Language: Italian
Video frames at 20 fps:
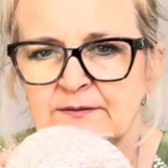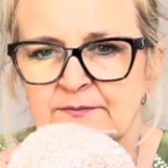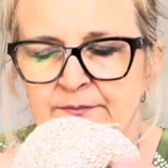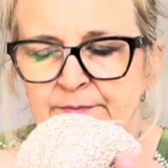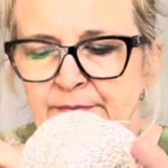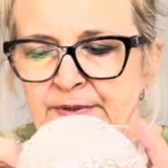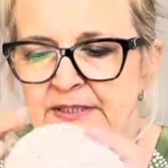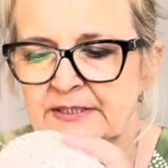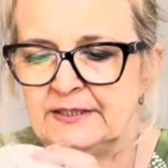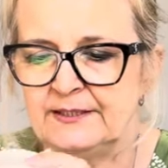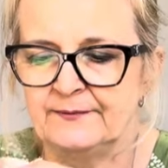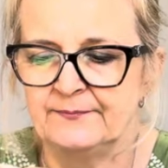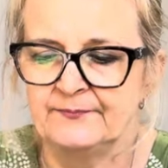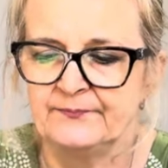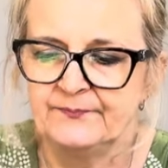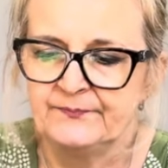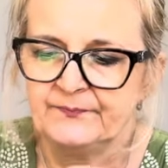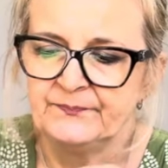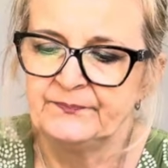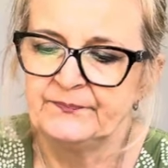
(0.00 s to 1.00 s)
bene
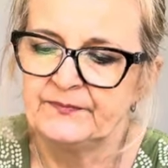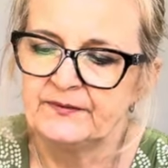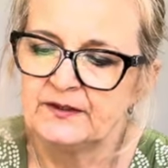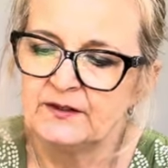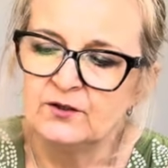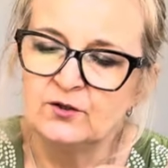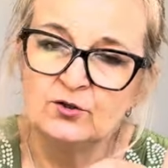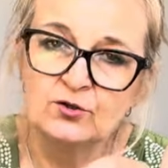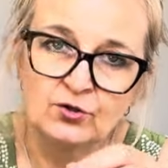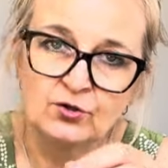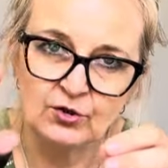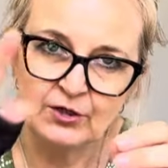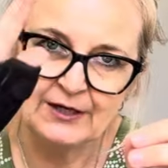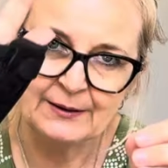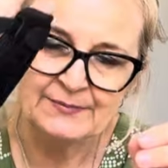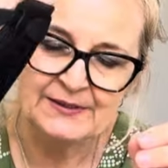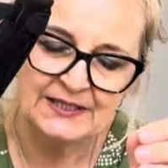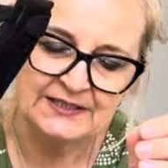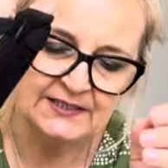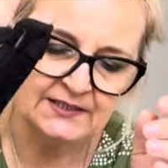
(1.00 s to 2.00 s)
io con la
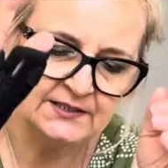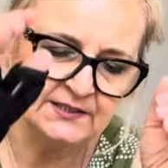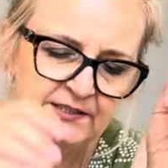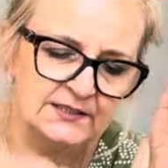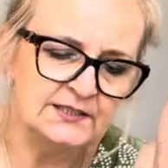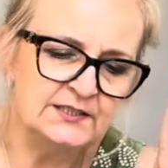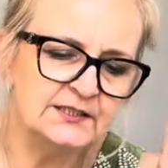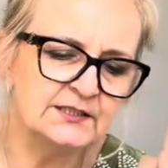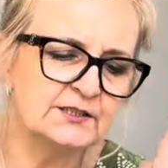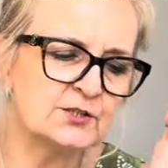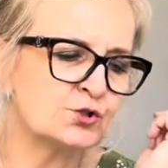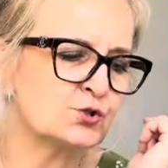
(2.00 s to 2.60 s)
mia tendinite